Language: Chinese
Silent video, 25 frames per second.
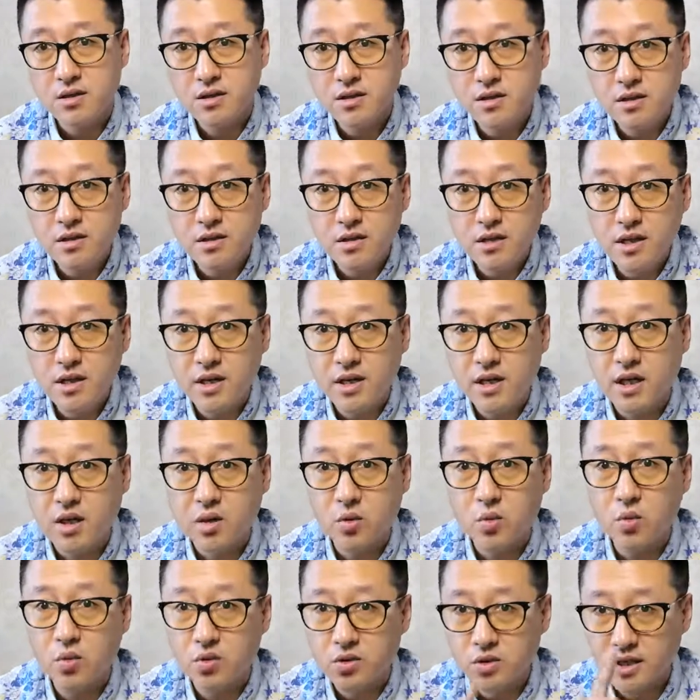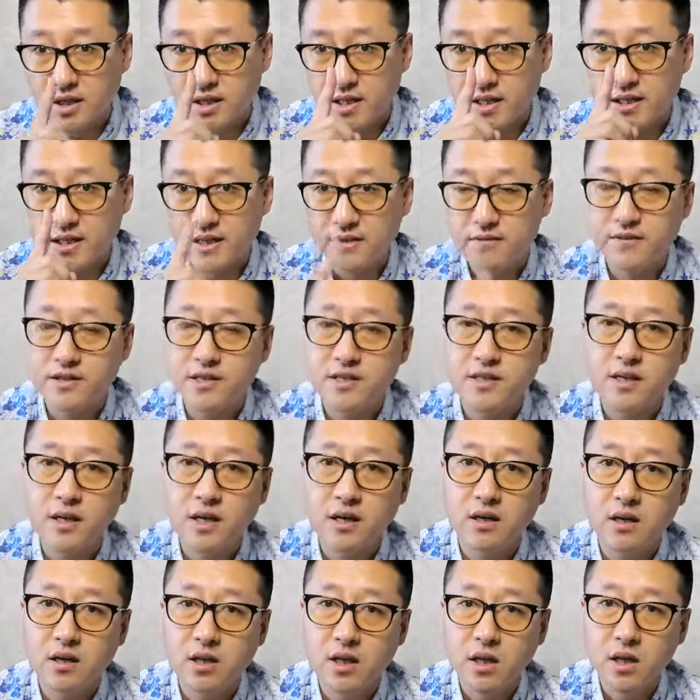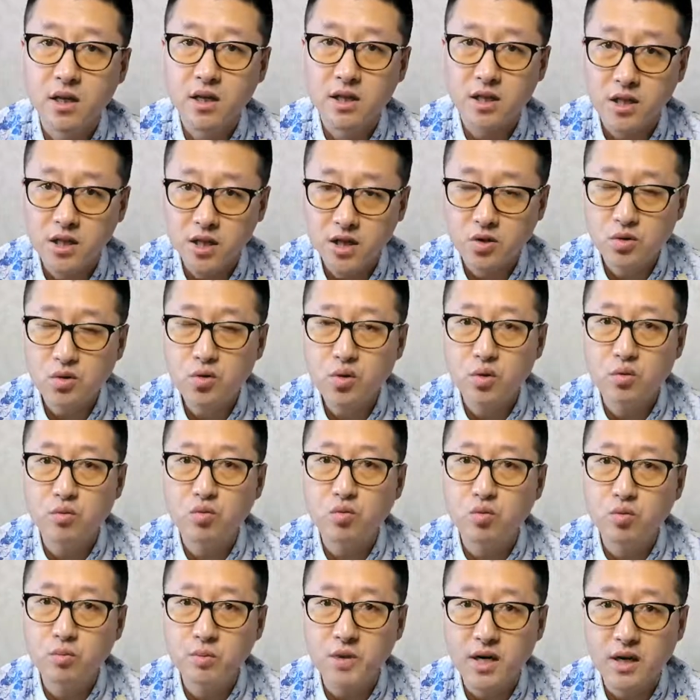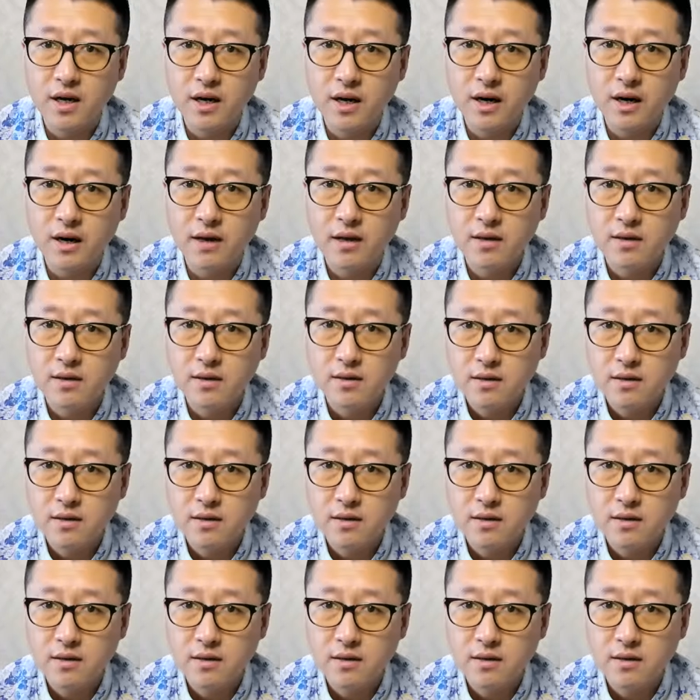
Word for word: 今天我就给大家分享：你若无名啊，